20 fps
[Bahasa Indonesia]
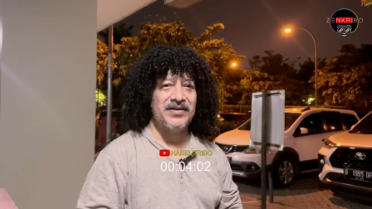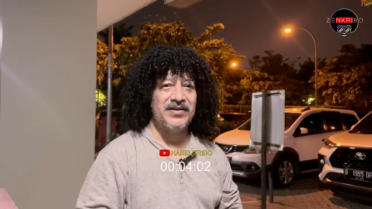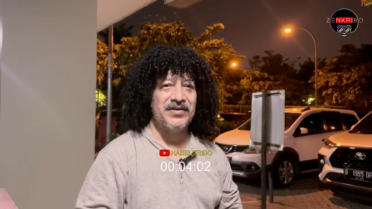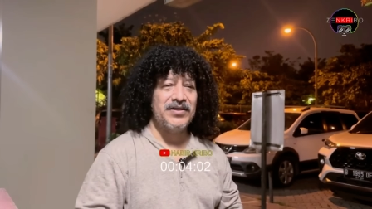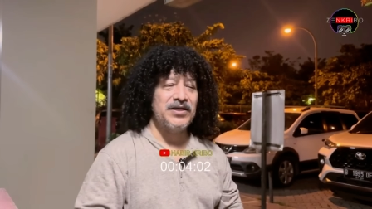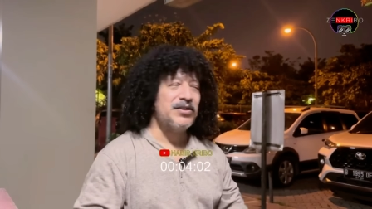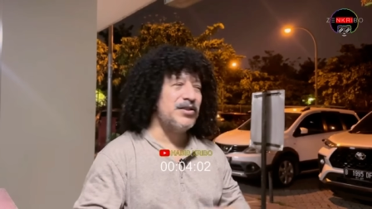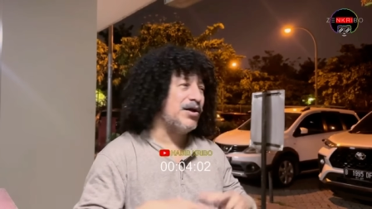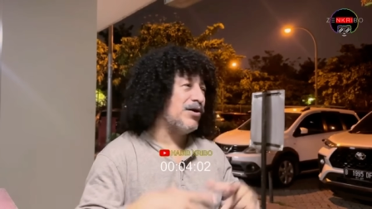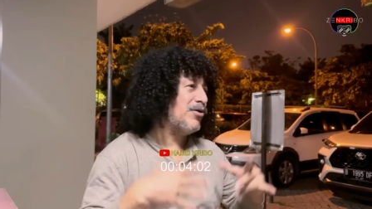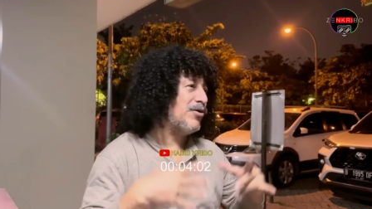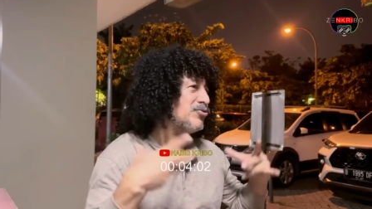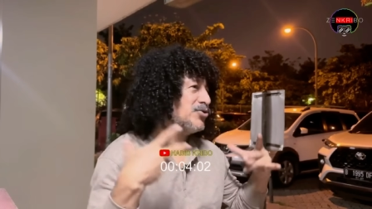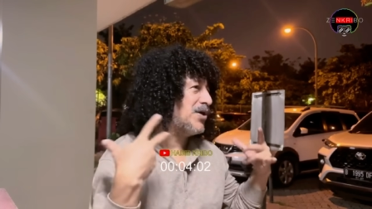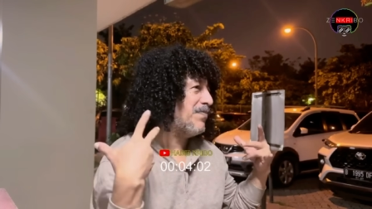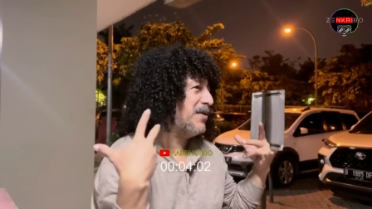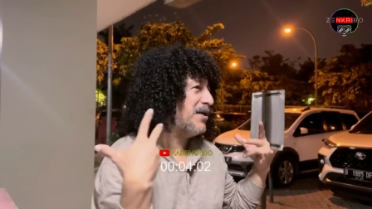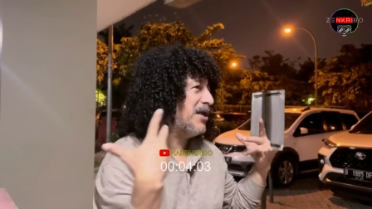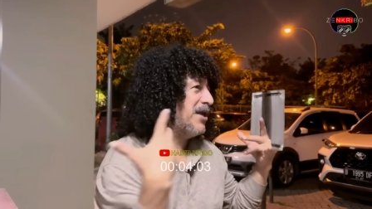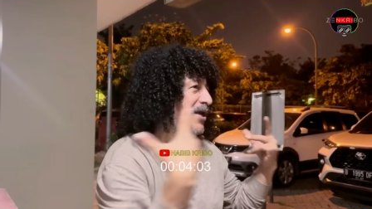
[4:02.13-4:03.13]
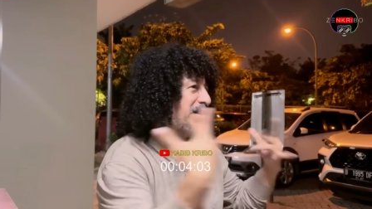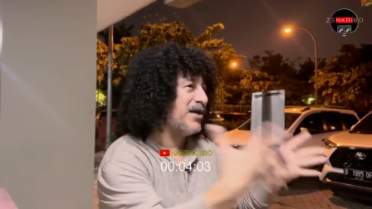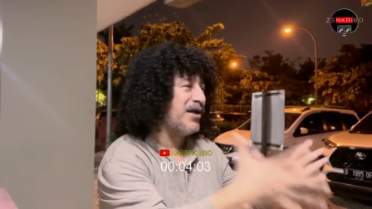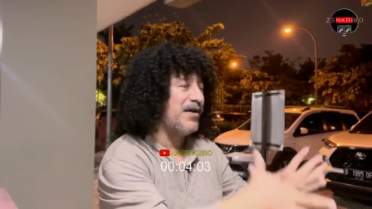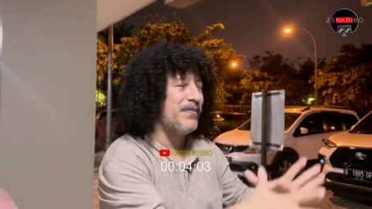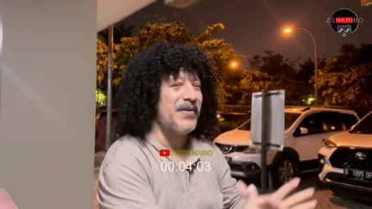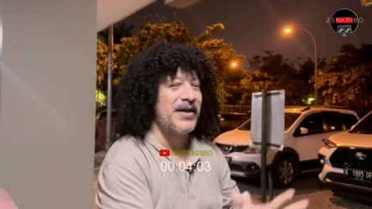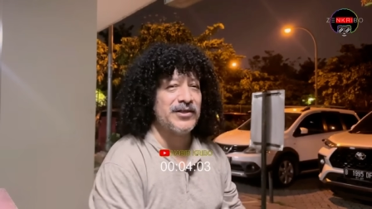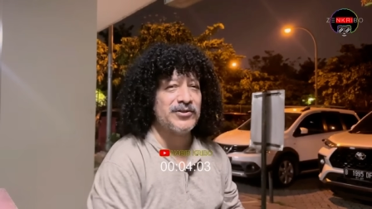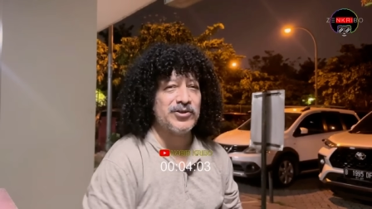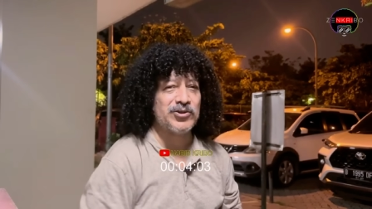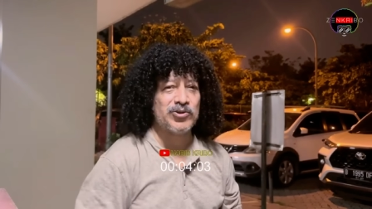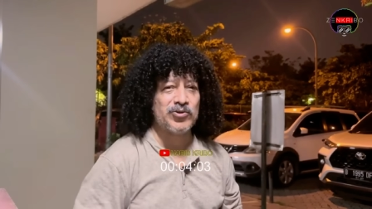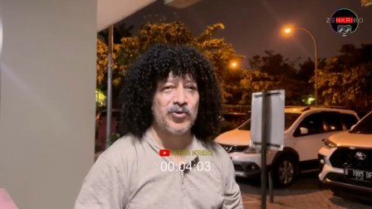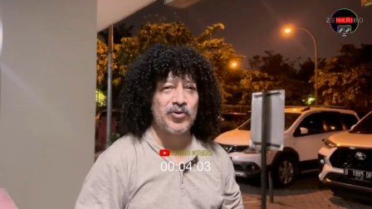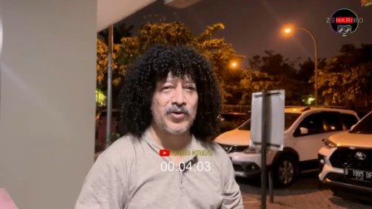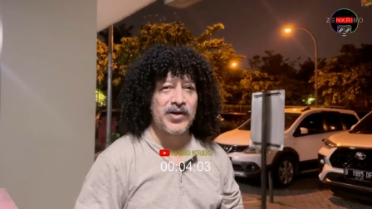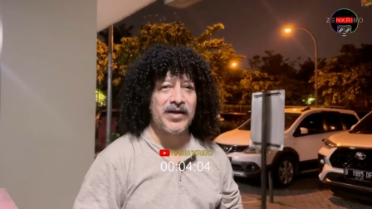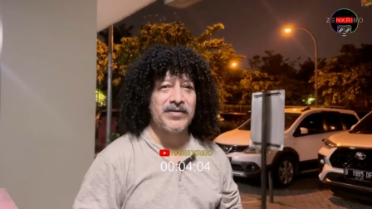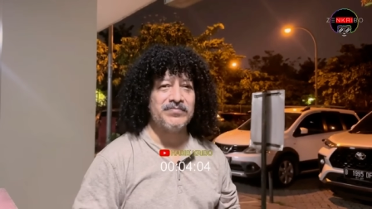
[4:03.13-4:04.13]
Kita nggak usah menilai keimanan
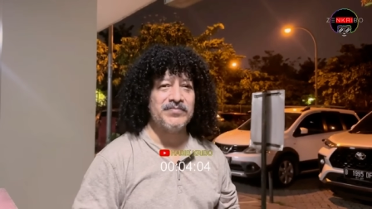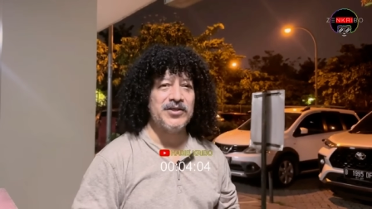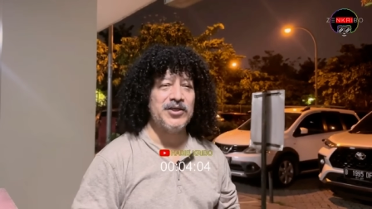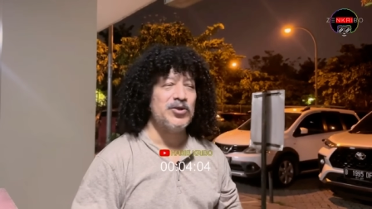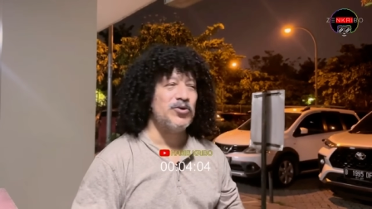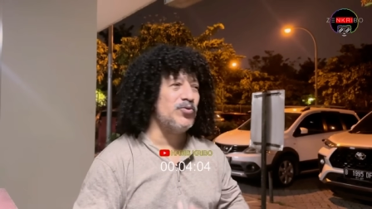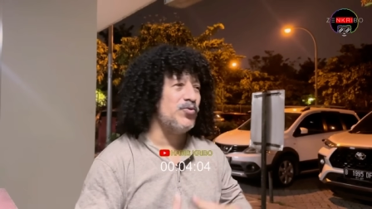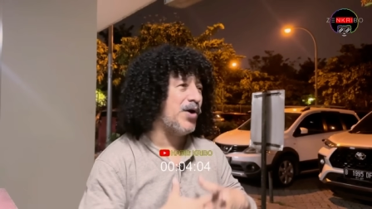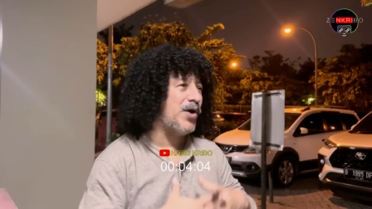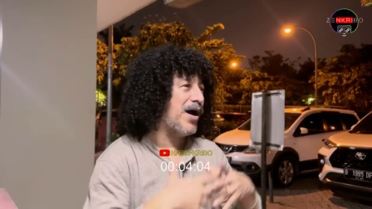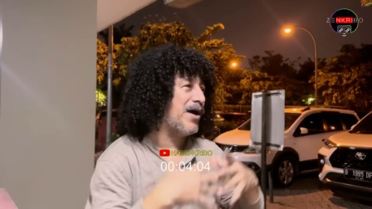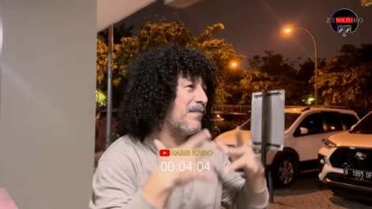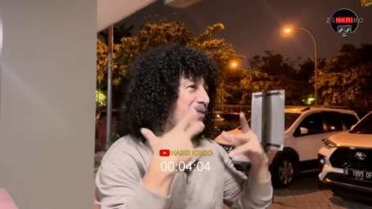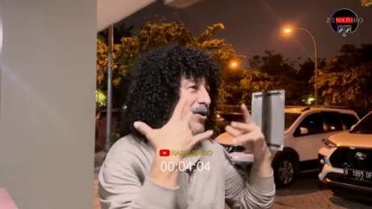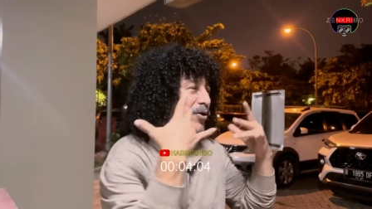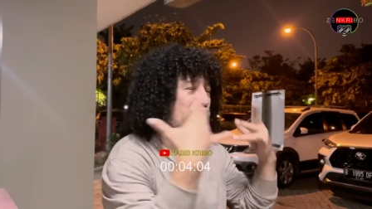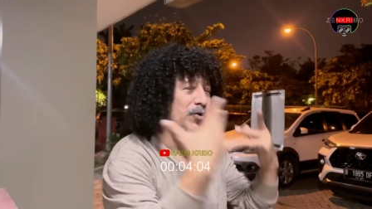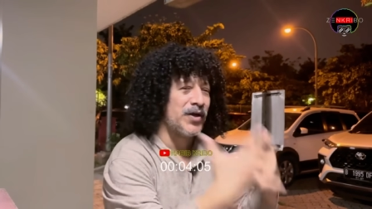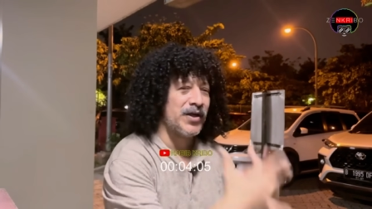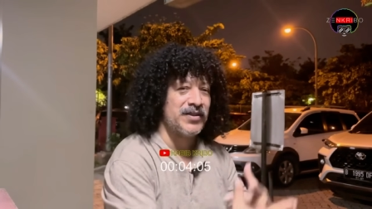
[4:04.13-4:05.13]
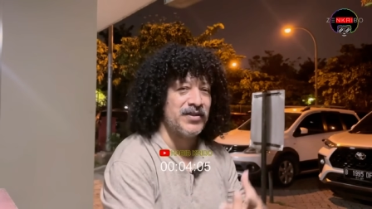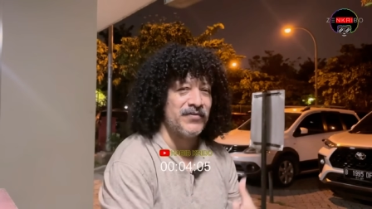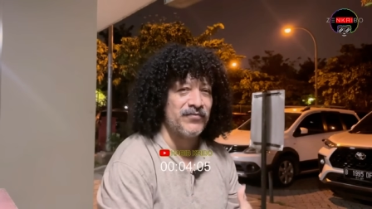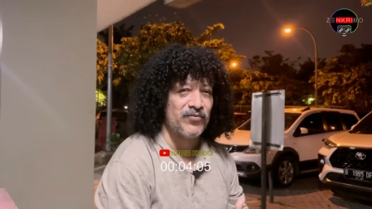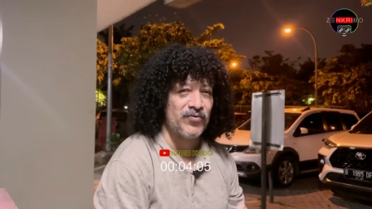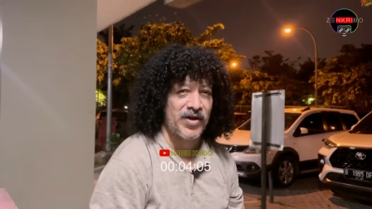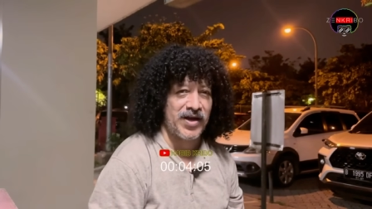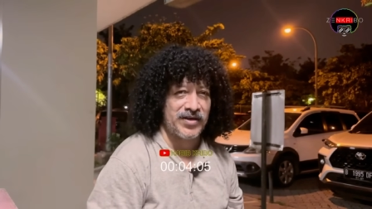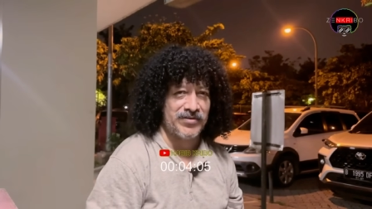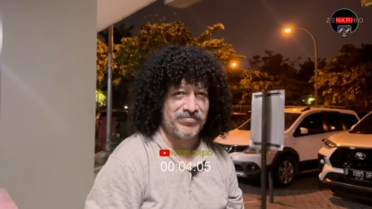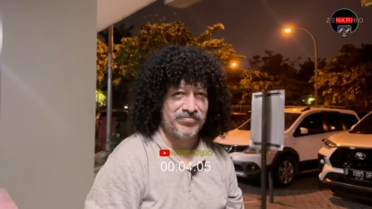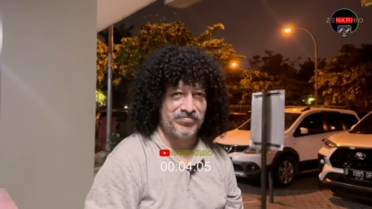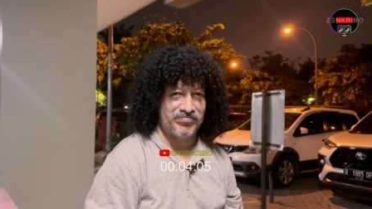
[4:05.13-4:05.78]
seseorang, itu hak prerogatif Tuhan.